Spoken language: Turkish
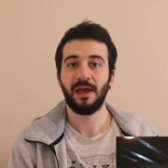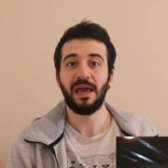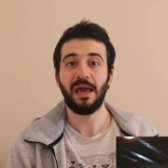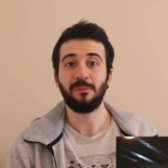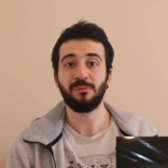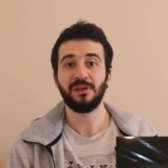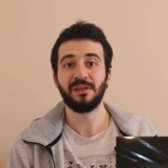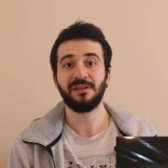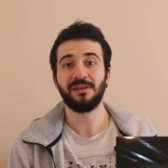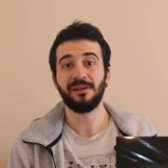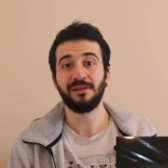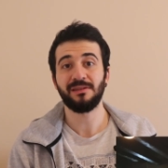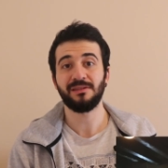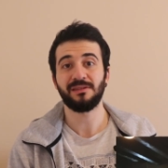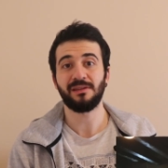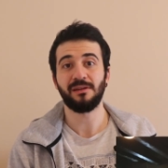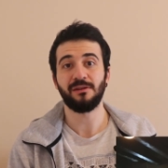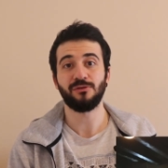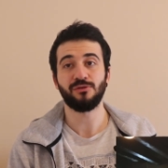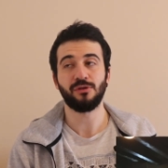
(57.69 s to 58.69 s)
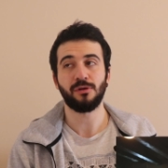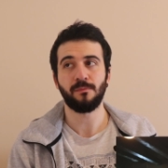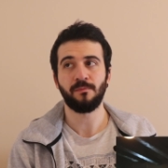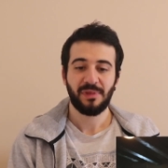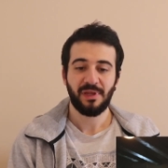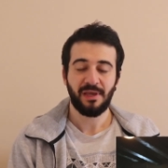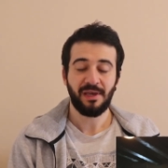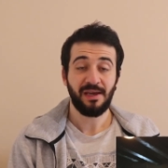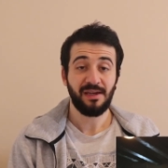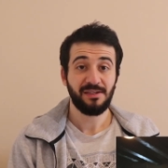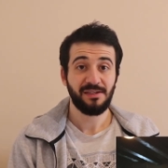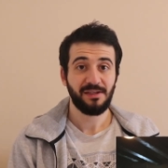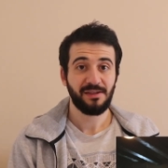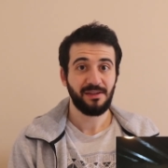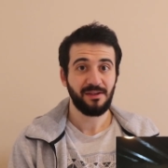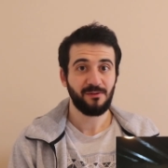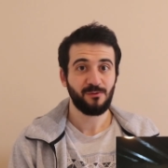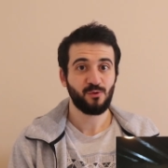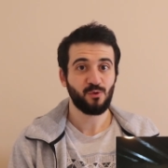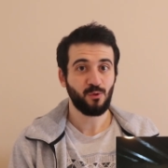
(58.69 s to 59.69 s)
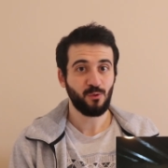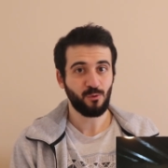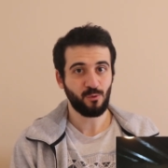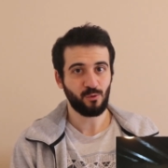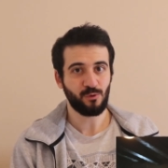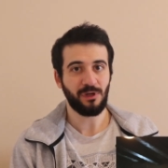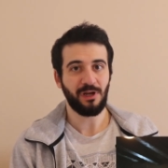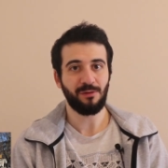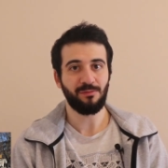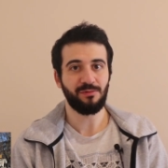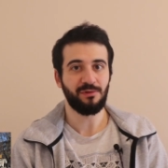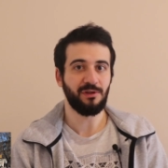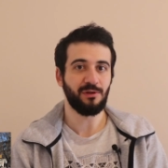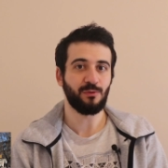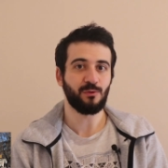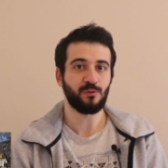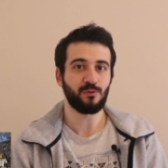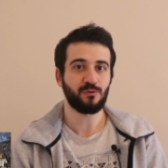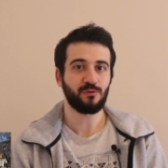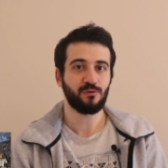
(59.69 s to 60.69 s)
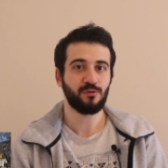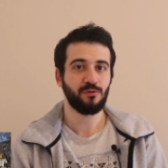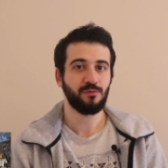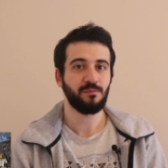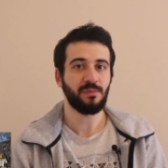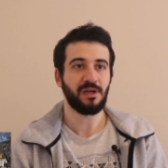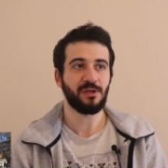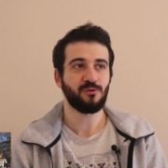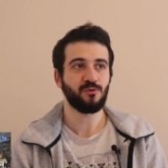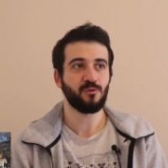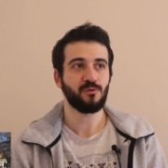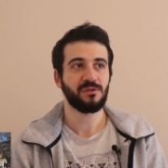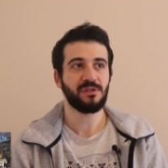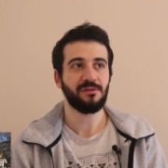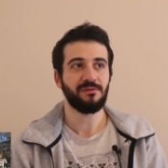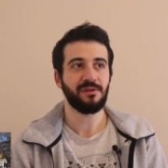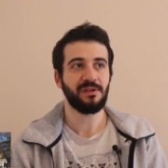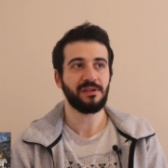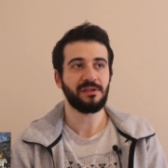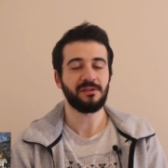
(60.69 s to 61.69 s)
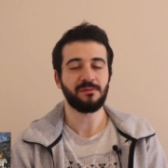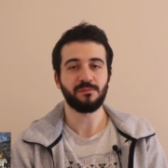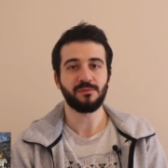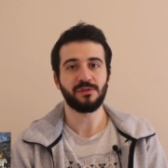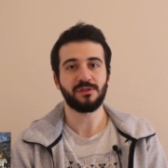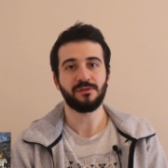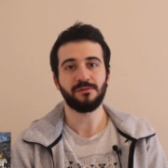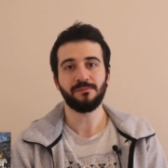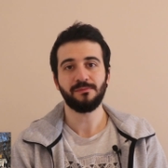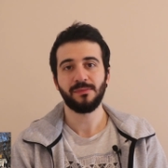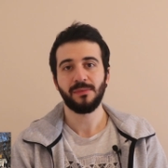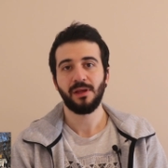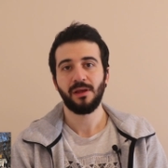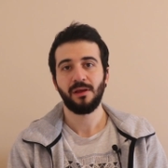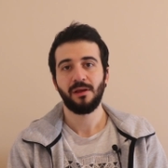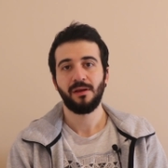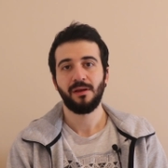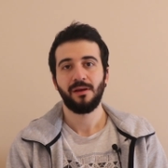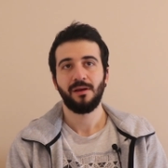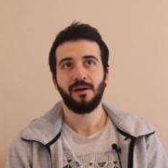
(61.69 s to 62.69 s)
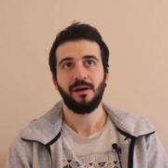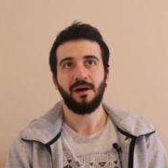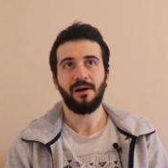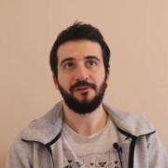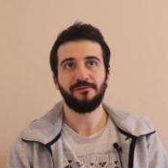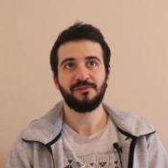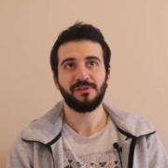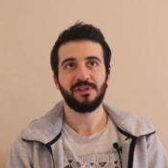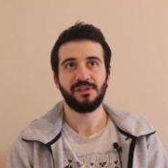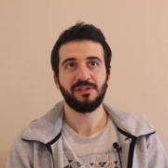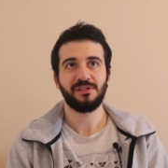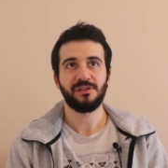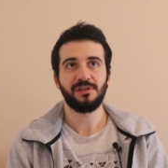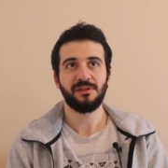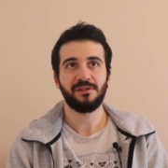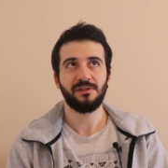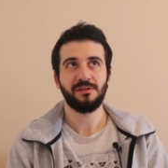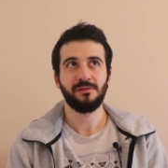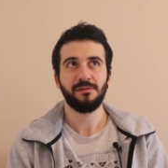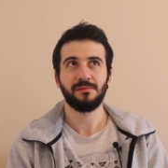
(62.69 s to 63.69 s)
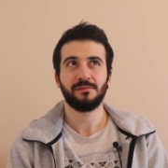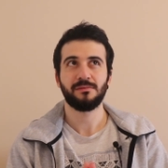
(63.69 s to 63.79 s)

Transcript: hem de diliniz gelişiyor. Gerçekten çok güzel bir dil kursu. Ben çok severek gitmiştim. Hafta içleri